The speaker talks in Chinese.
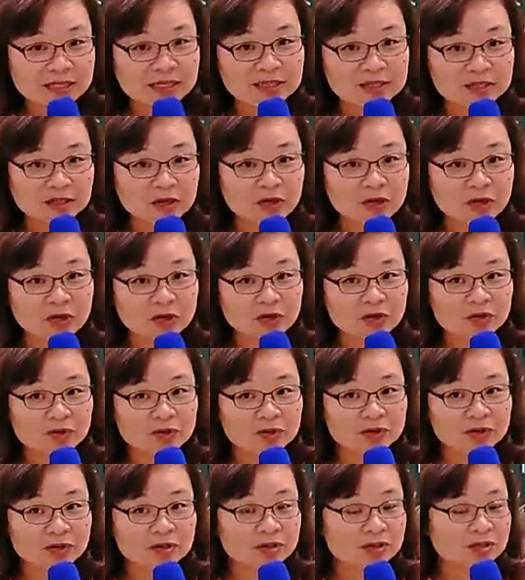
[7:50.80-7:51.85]
产
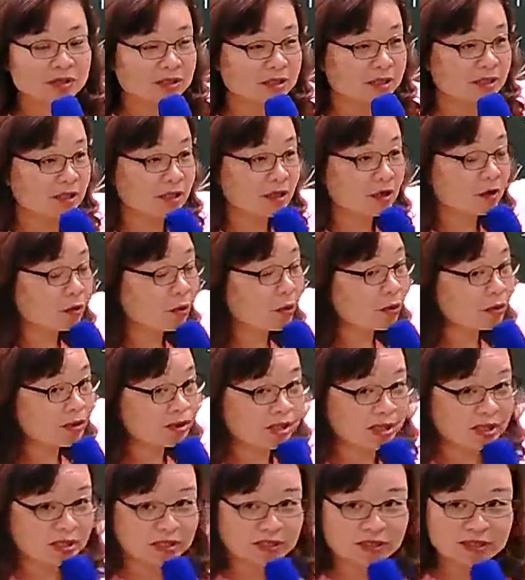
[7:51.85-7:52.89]
后整个
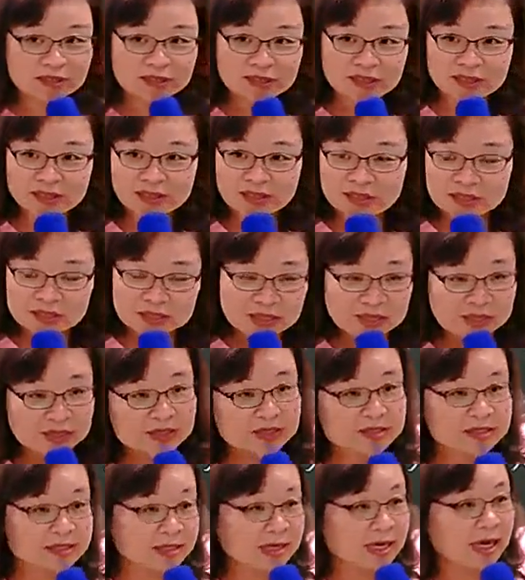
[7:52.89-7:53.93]
过程，
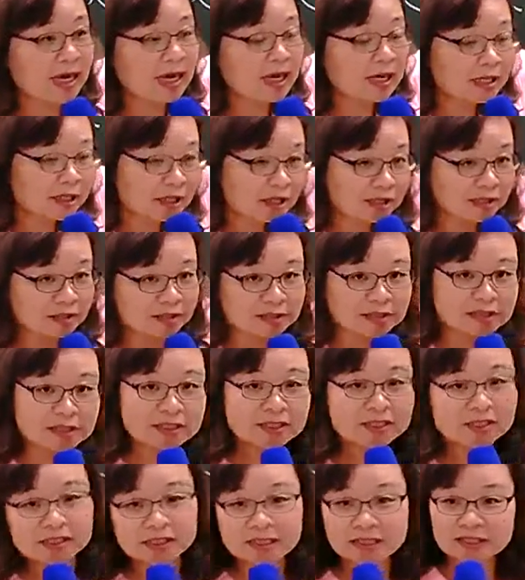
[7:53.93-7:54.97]
整个家
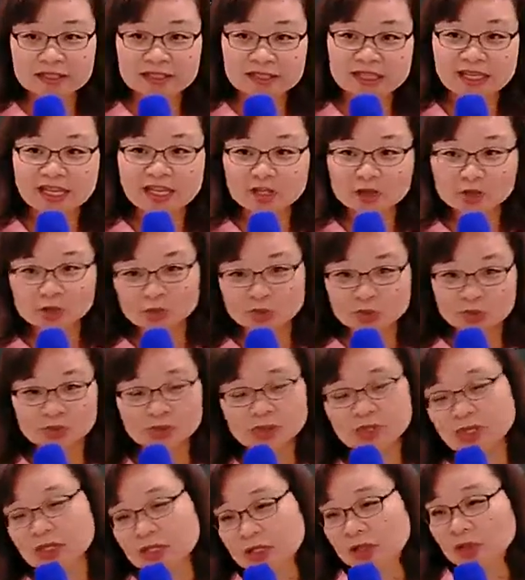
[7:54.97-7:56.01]
人、整个家
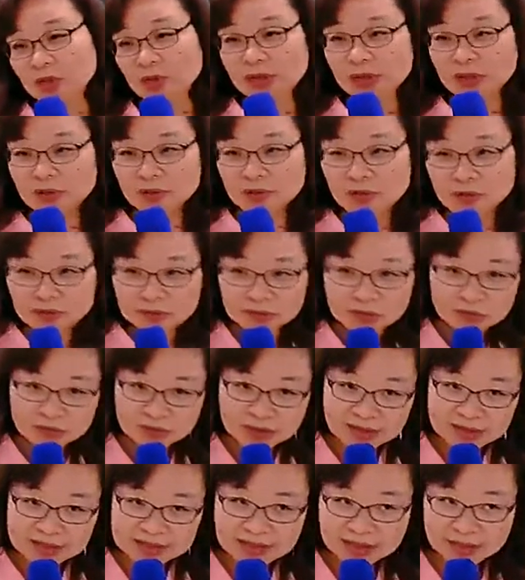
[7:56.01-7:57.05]
族都要共
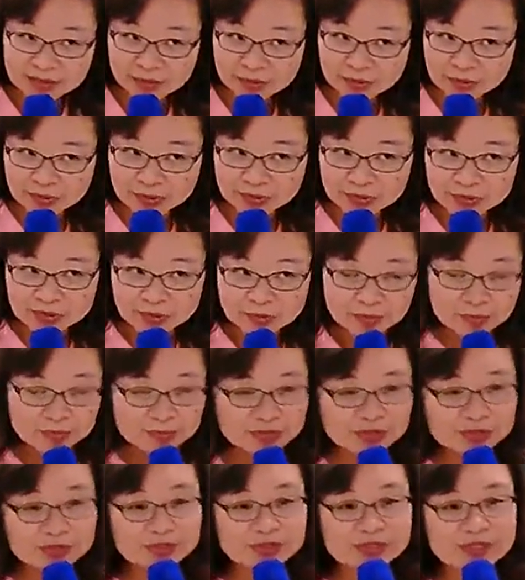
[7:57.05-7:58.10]
同来参与，
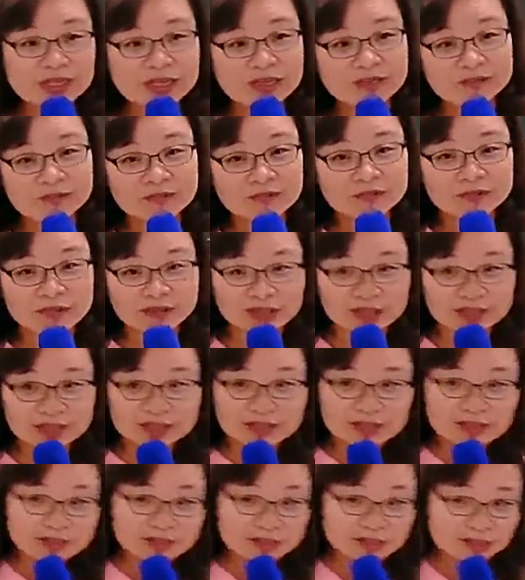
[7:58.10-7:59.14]
不是产妇
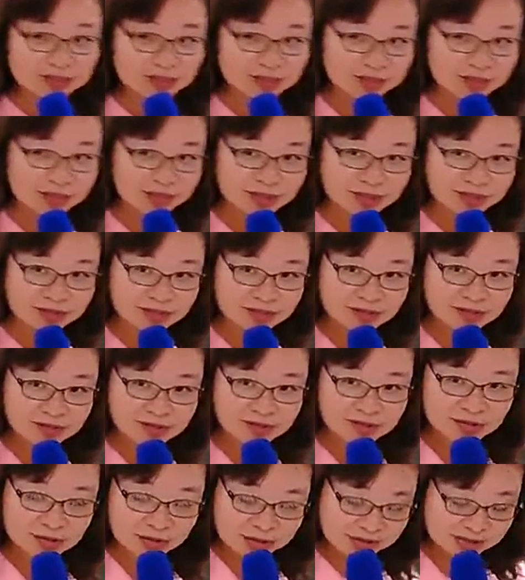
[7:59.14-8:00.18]
一个人的事。
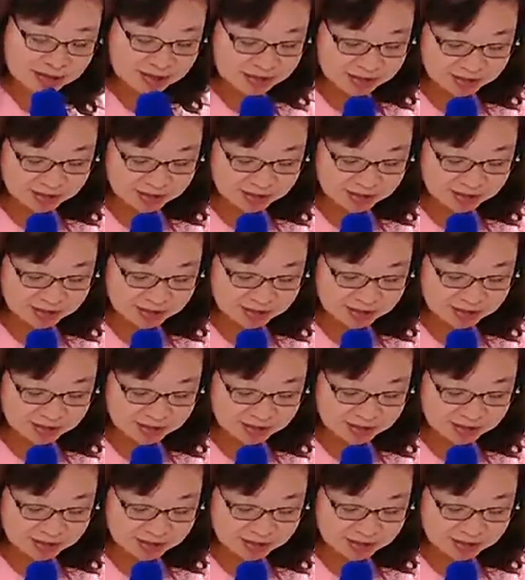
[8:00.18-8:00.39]
所以